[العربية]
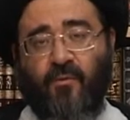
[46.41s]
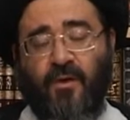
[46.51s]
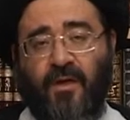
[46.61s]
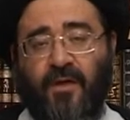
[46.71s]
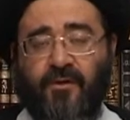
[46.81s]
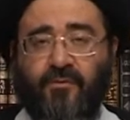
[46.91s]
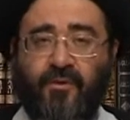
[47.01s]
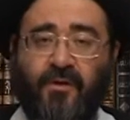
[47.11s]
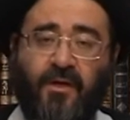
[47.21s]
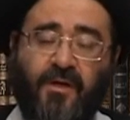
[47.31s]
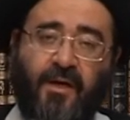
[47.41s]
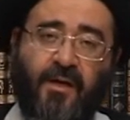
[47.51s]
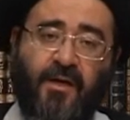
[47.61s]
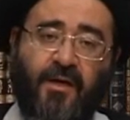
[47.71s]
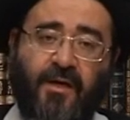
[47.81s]
ولعنة الله
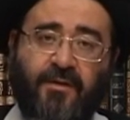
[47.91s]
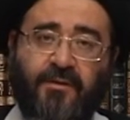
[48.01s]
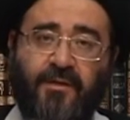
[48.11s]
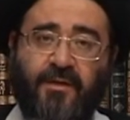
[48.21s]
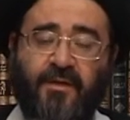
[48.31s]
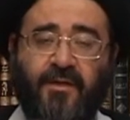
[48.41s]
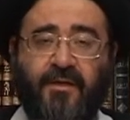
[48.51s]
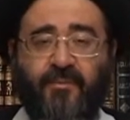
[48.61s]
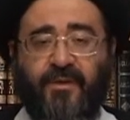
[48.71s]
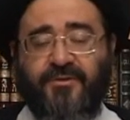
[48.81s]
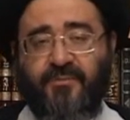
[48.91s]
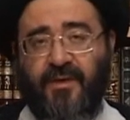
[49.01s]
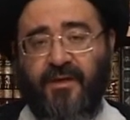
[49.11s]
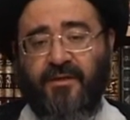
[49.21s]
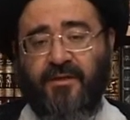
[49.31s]
على أعدائهم
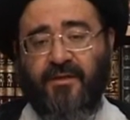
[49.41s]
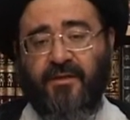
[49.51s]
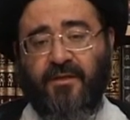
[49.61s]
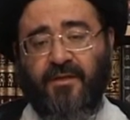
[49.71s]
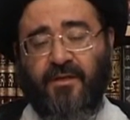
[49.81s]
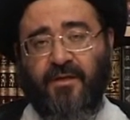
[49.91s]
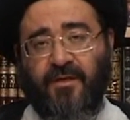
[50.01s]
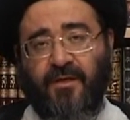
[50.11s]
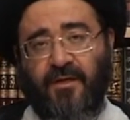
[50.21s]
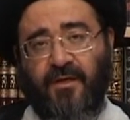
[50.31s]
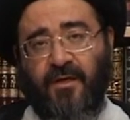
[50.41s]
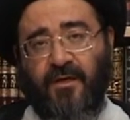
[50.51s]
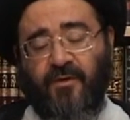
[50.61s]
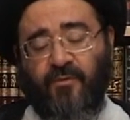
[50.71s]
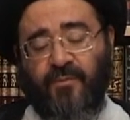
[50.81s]
أجمعين
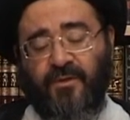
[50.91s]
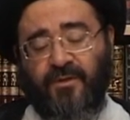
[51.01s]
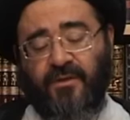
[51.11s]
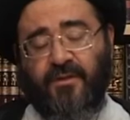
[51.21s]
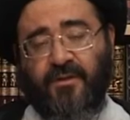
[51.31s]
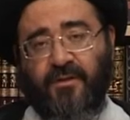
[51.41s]
إلى يوم الدين